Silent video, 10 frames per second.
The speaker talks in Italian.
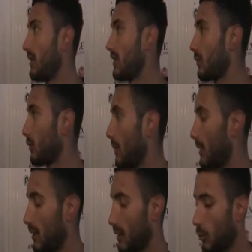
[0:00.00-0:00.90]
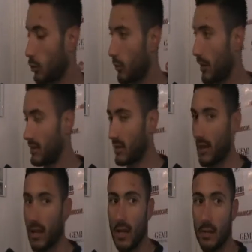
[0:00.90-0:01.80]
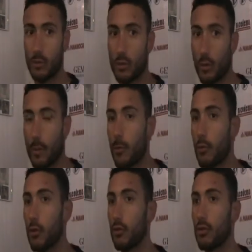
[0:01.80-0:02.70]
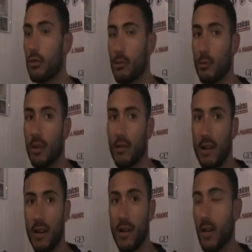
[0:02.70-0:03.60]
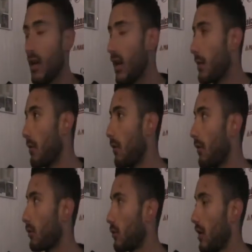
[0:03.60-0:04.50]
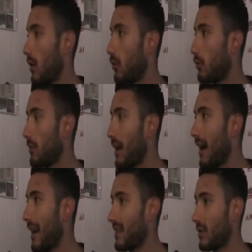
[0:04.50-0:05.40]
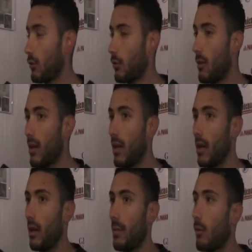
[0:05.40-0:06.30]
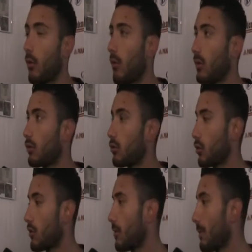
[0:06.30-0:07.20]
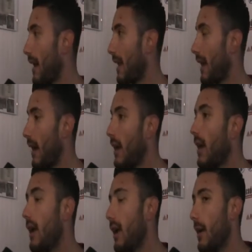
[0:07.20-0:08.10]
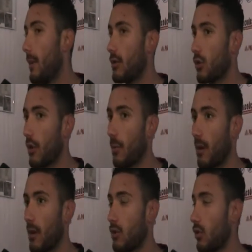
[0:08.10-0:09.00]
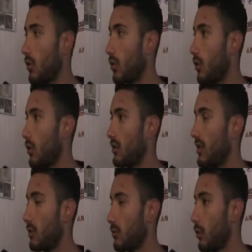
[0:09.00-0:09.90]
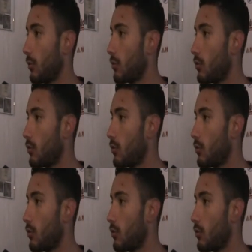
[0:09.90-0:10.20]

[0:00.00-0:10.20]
è stata una partita molto maschia, purtroppo più di così non si poteva fare. Abbiamo fatto un'ottima un gara, secondo me abbiamo combattuto su ogni palla, penso che il pareggio sia risultato più